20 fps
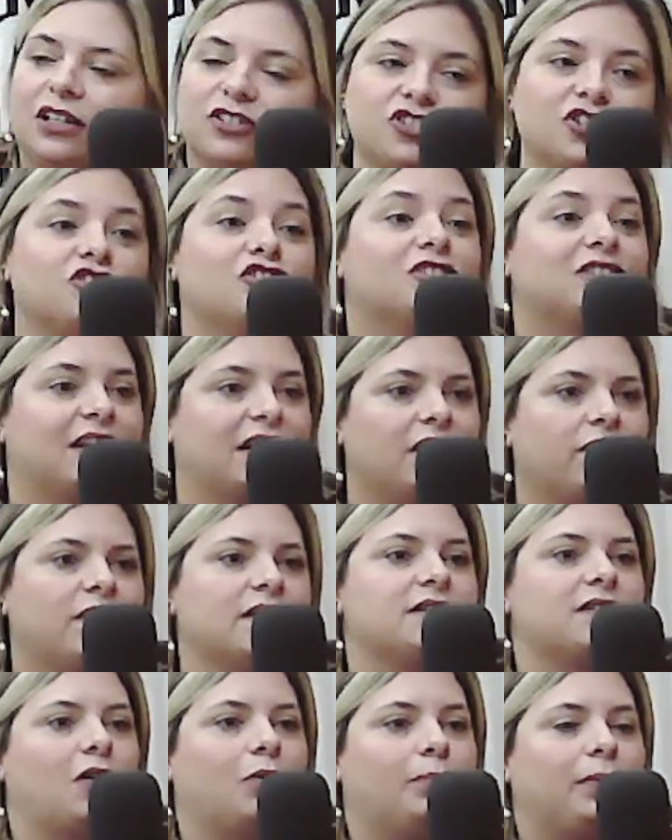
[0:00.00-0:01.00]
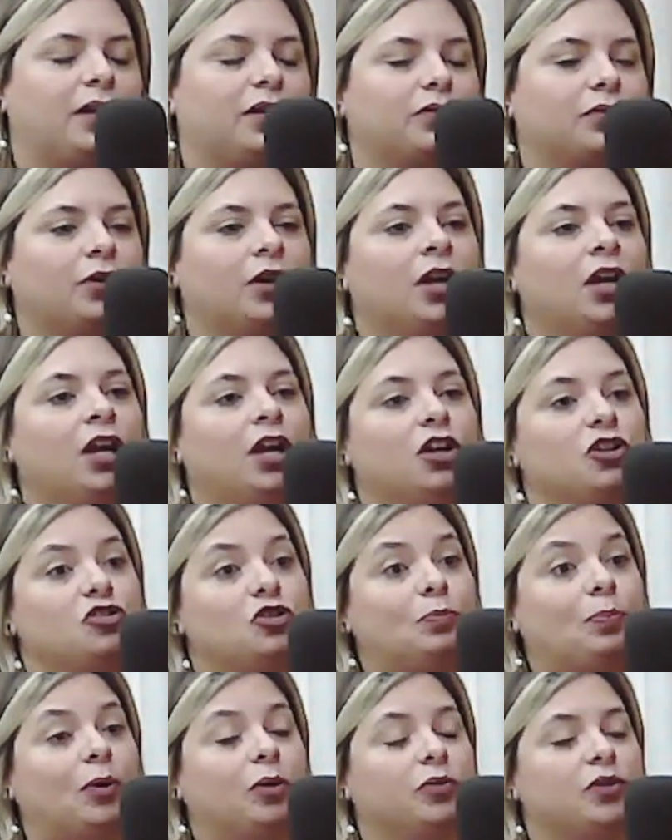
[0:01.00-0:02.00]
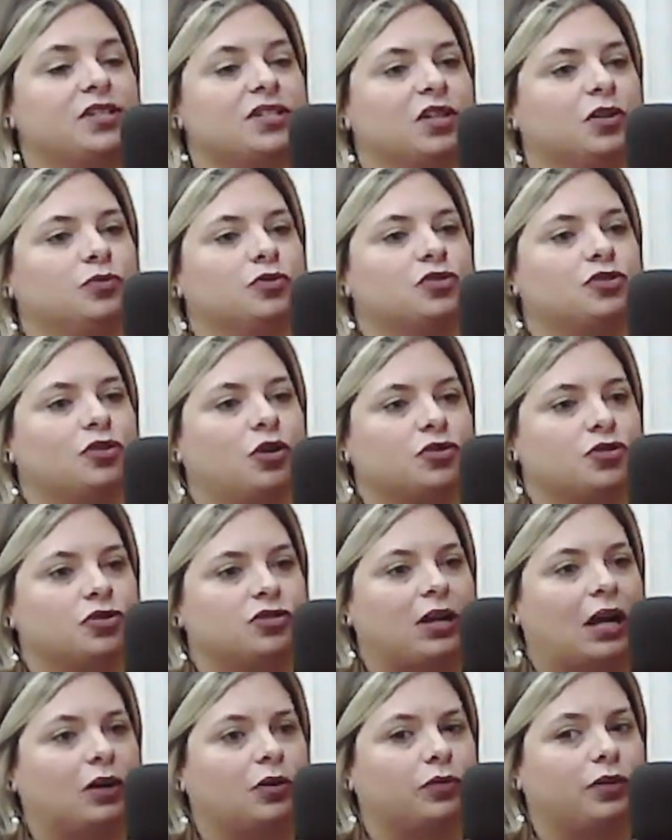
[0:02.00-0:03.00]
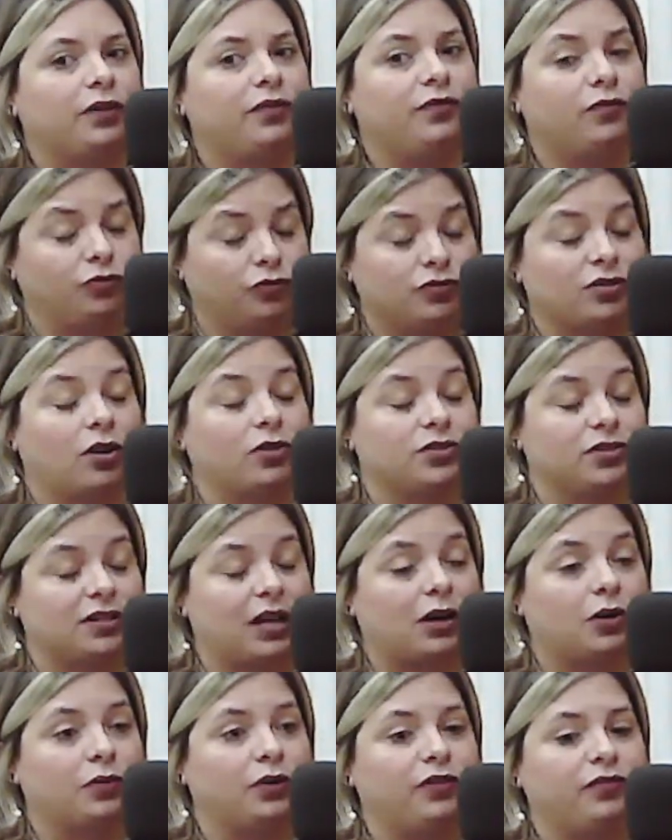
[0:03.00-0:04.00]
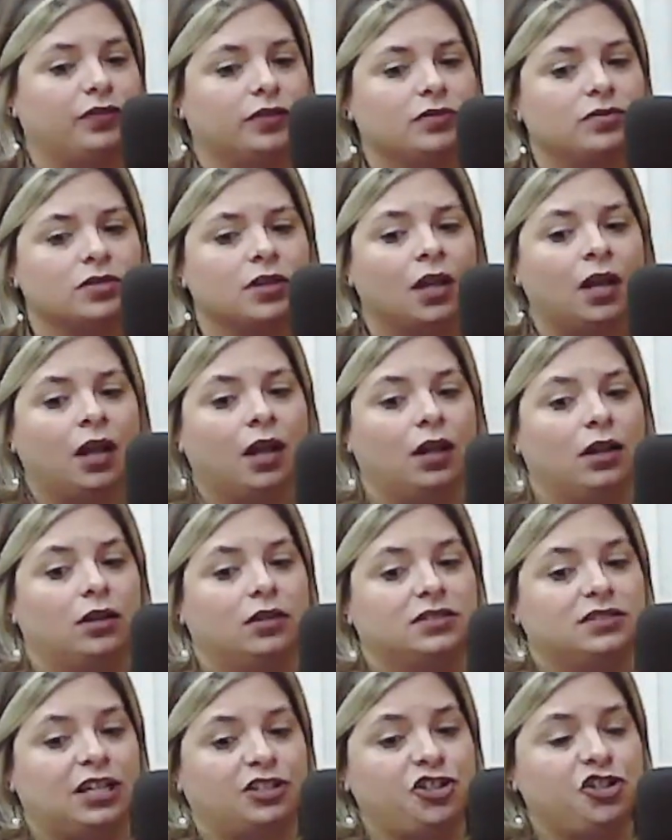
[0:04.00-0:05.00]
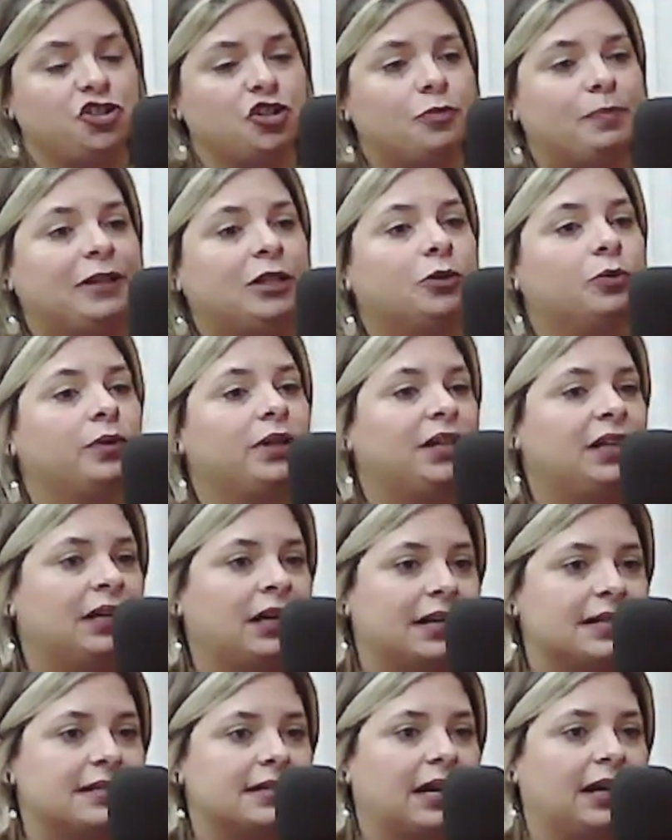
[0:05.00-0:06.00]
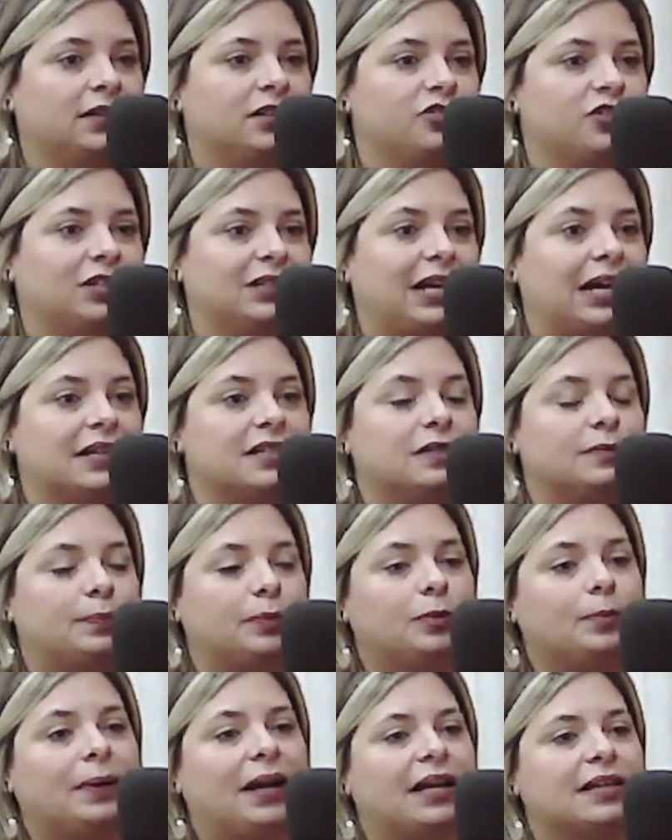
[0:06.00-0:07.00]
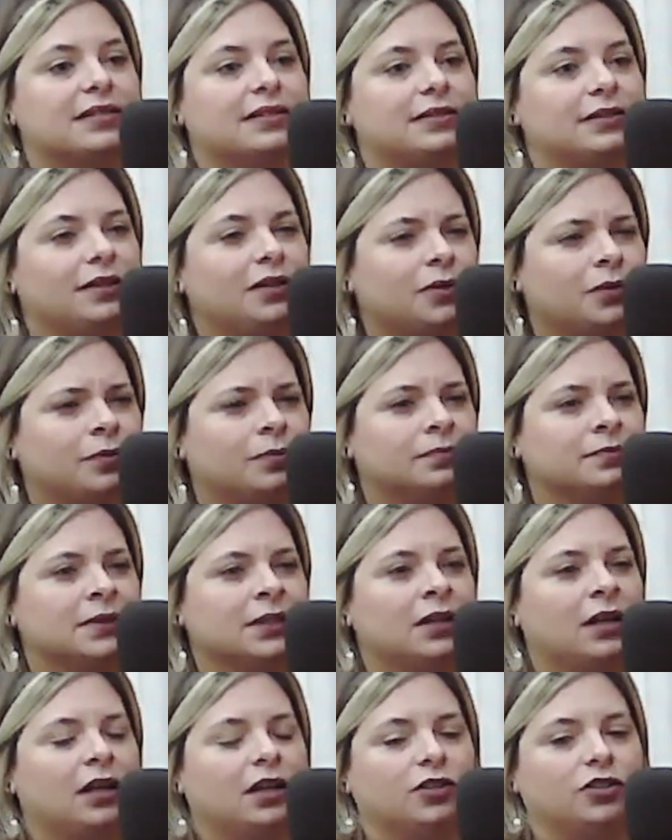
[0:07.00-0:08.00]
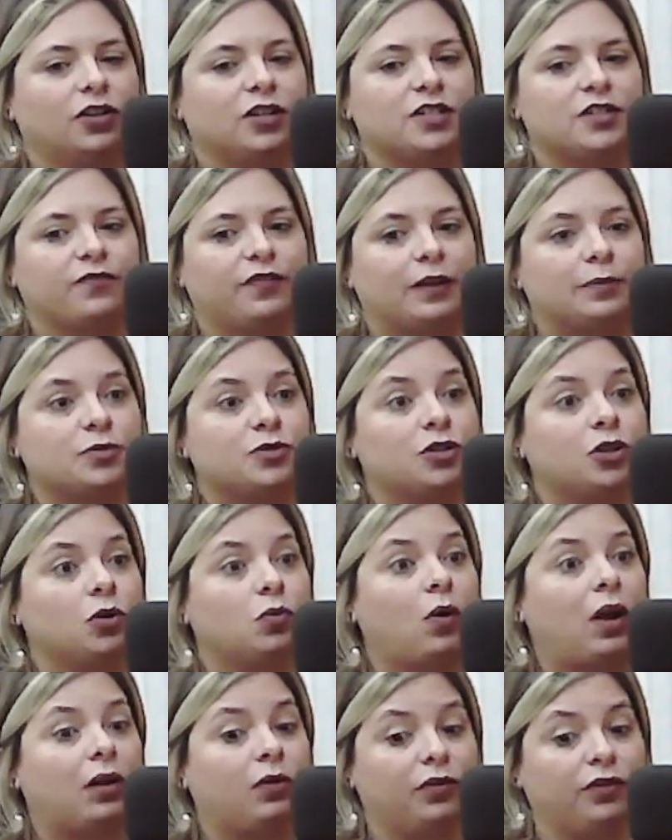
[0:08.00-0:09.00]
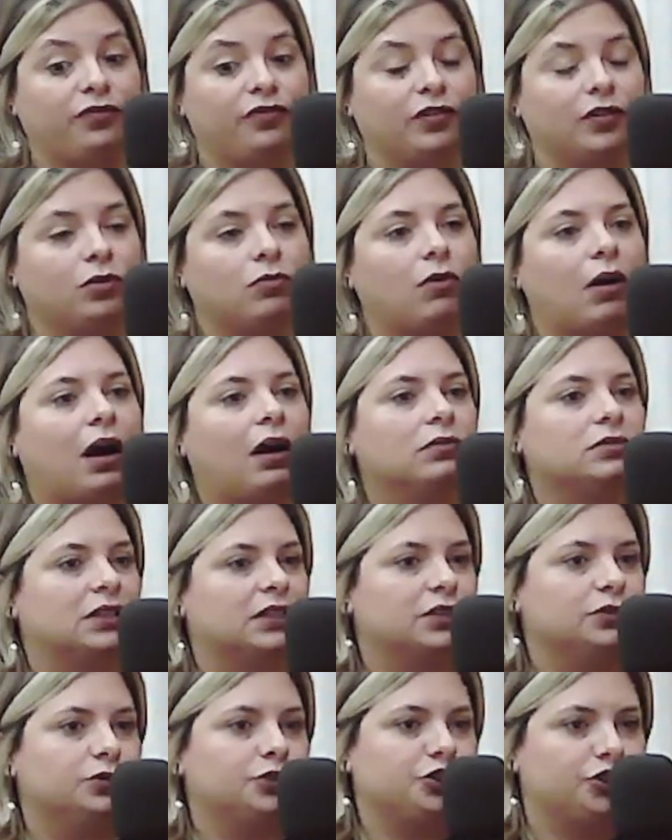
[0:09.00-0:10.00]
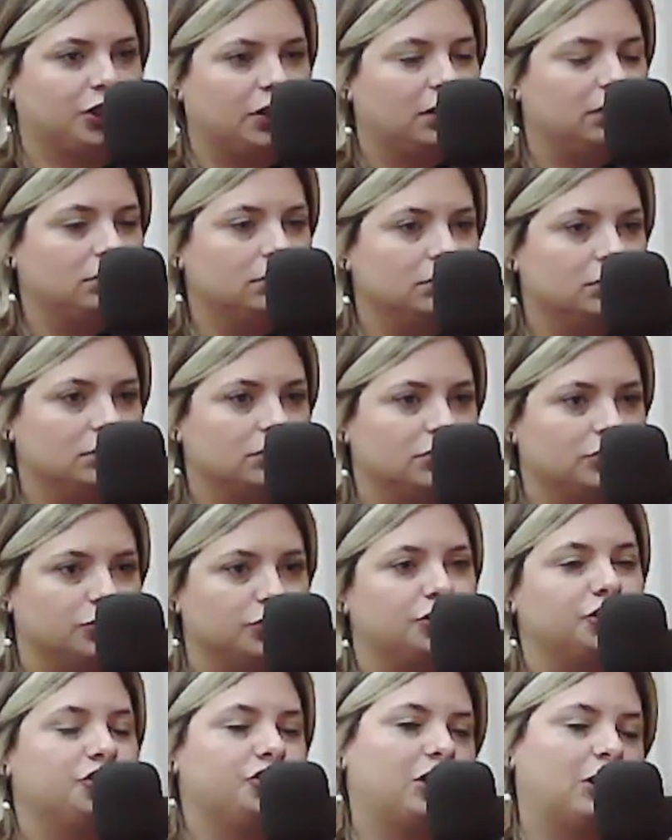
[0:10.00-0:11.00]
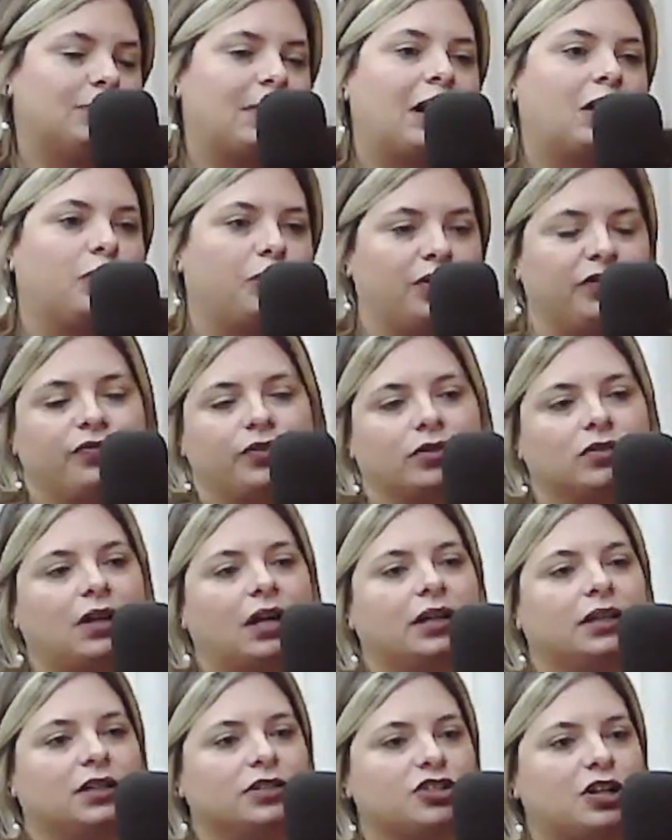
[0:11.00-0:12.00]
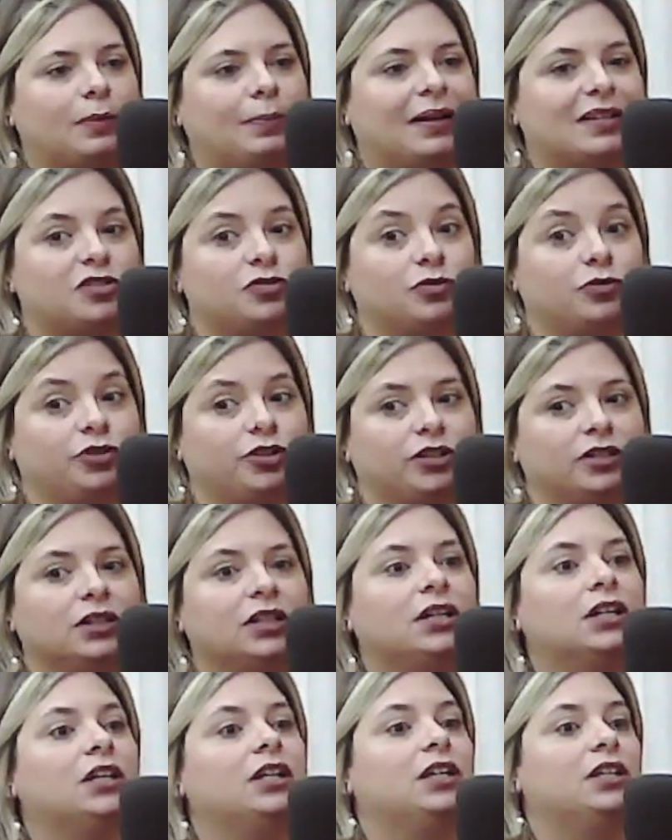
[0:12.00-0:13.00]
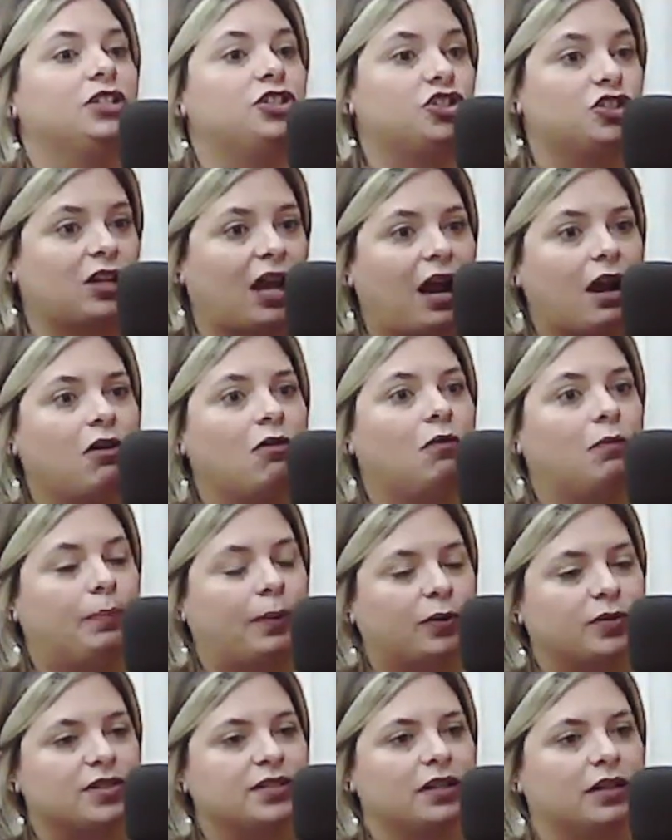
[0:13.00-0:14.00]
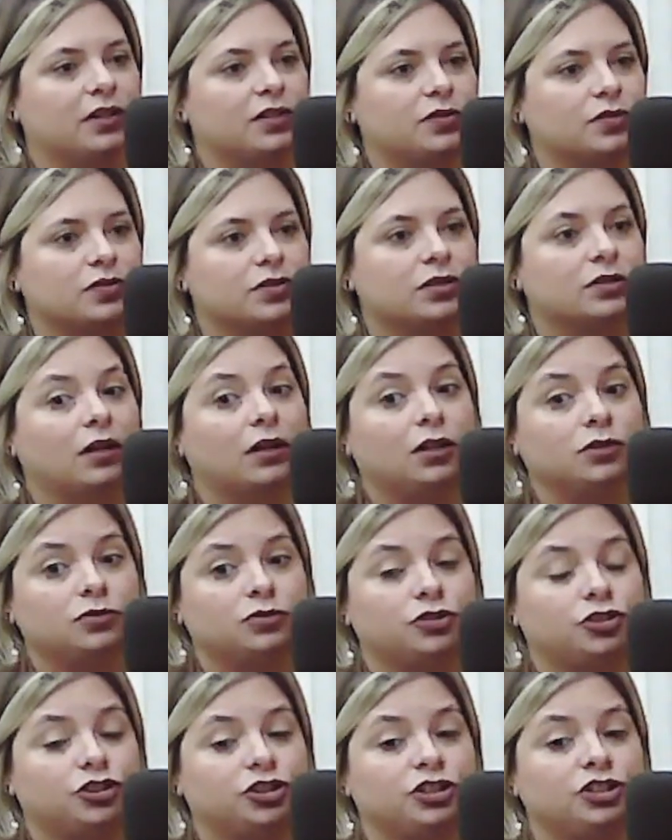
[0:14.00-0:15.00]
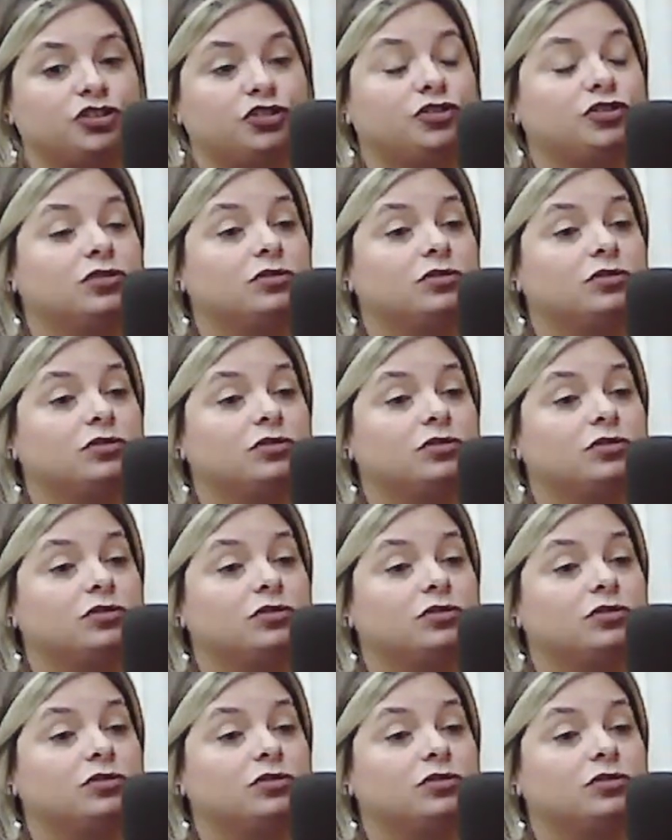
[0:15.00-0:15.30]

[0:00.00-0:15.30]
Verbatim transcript: a gente teve esse aumento de poluição nos nossos, aquí Nos nossos aquíferos. Se a gente diminuir a escala de análise para o Brasil, nós vemos que o aquífero alter do chão, do sistema aquífero da Grande Amazônia, está com processos tanto de